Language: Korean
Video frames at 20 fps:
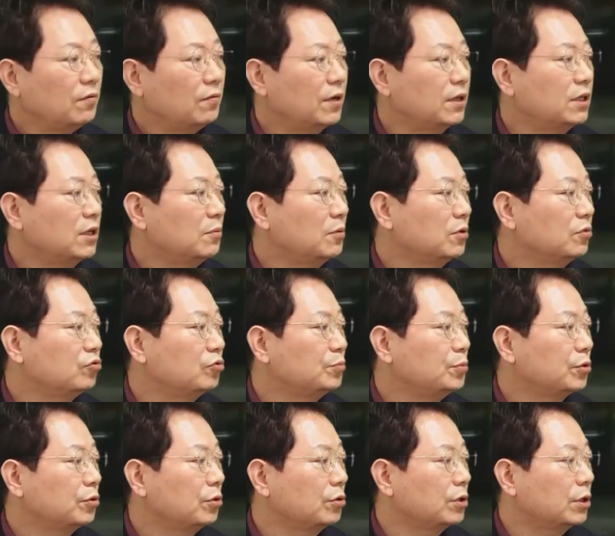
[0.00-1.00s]
왜냐하면
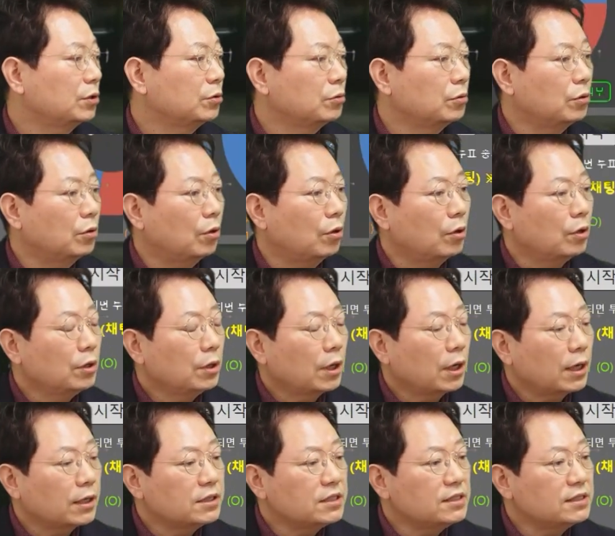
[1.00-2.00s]
투표 결과도
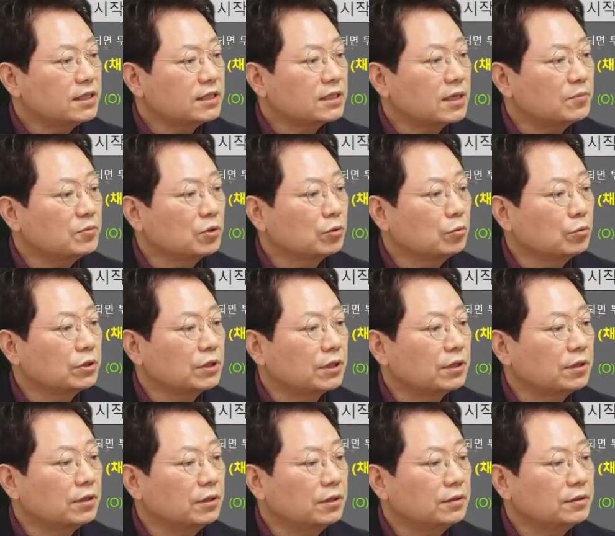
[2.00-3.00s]
한 7대 3
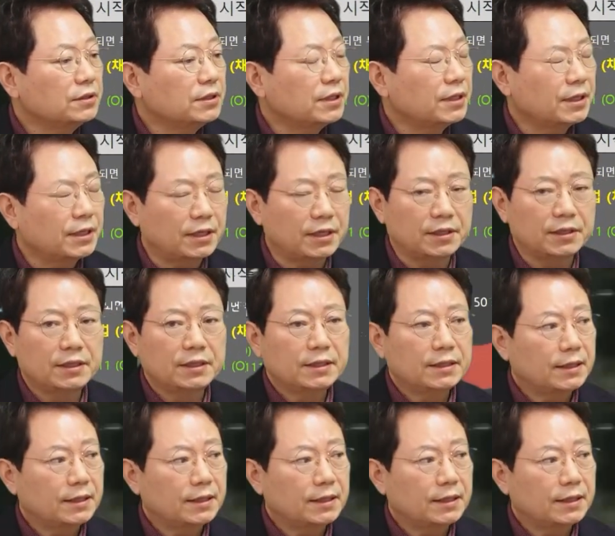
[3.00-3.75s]
정도잖아요. 예.